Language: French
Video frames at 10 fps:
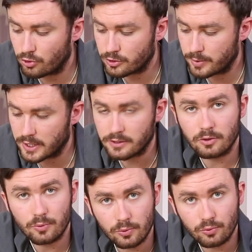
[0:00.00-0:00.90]
brosse, par
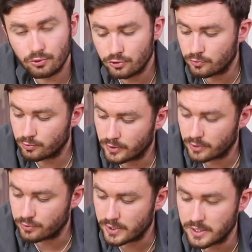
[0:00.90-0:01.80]
exemple, en plus, vous pouvez
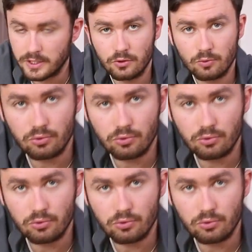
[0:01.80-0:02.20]
l'utiliser donc